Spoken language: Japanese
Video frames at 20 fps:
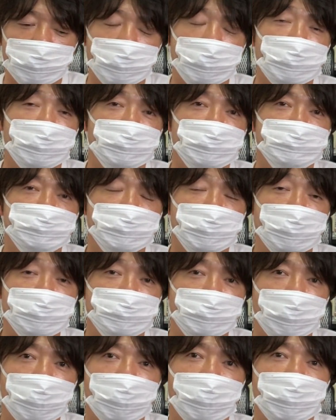えー、自分た
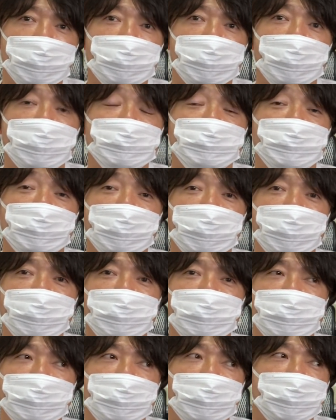ちの考えとかね、